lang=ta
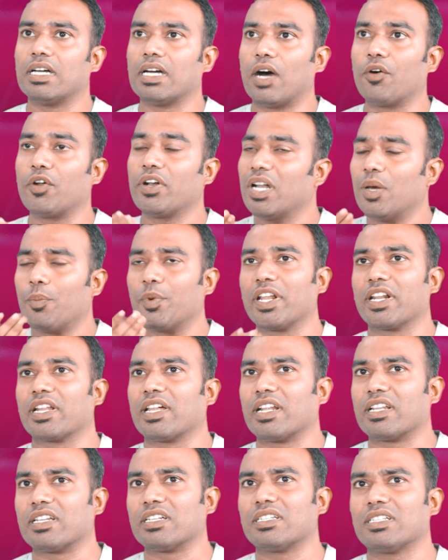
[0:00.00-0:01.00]
அவர் என்ன
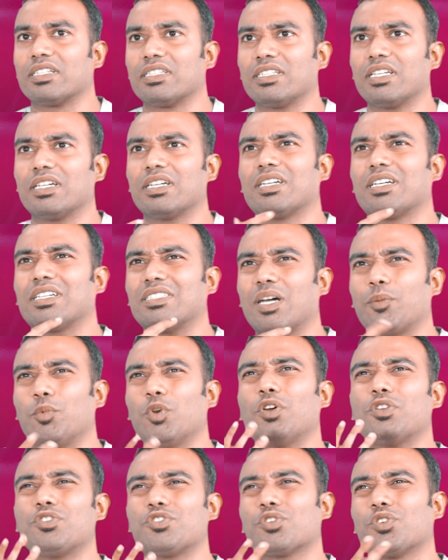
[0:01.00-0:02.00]
பண்ணியிருக்காரு இந்த
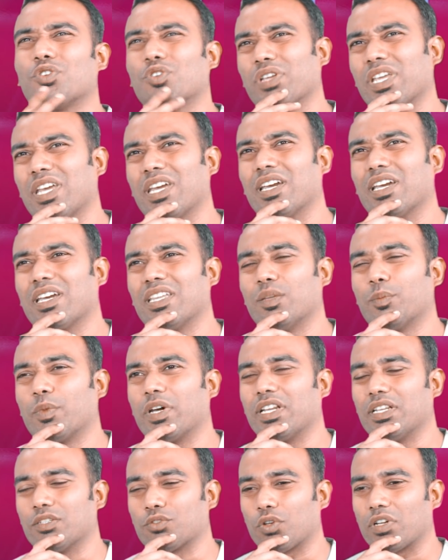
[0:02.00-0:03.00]
டபிள்யூஹெச்ஓ ஏன் இந்த
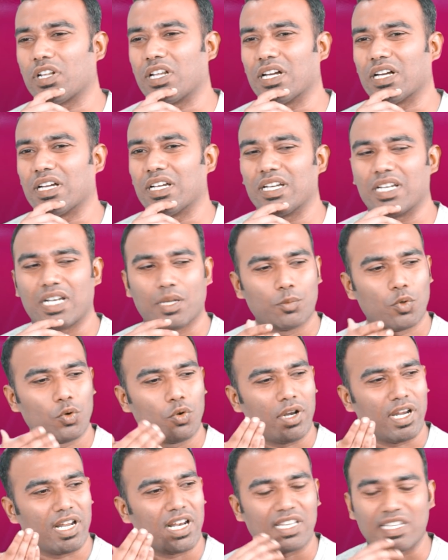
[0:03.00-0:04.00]
மாதிரி சொல்கிறாங்க நம்ம
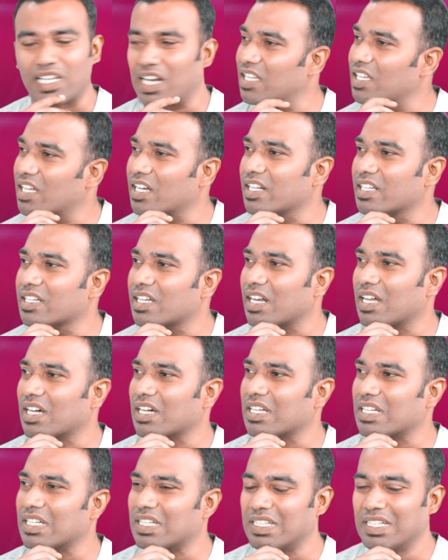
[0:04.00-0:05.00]
ஊரில் எல்லாம் நல்லா தானே
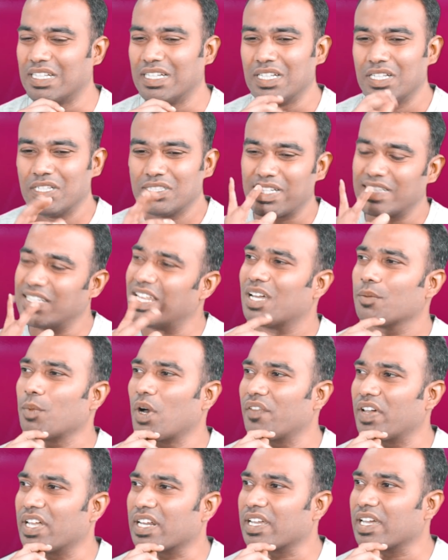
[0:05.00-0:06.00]
இருக்கிறாங்க
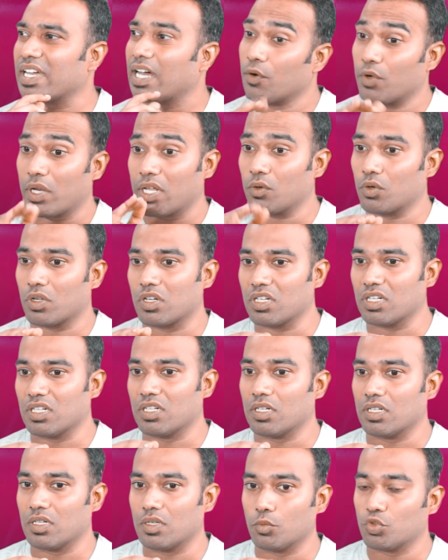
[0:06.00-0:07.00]
சந்தேகமாகவே இருக்கே அவரே ஒரு
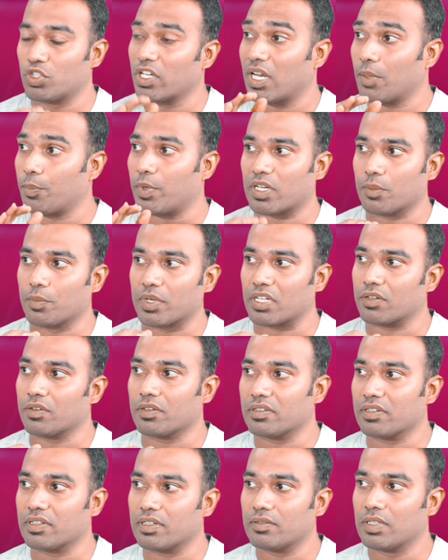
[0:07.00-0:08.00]
முதுகலை பட்டம்
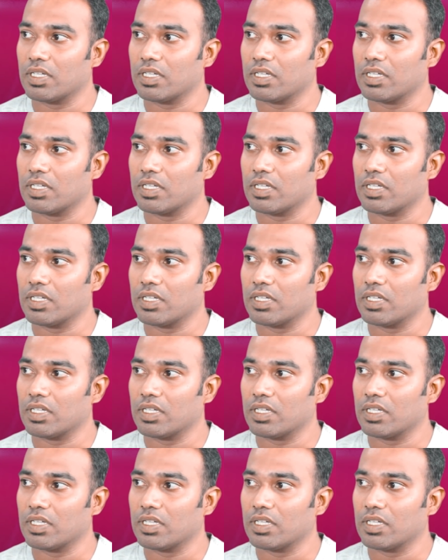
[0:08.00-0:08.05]
பெற்றவர்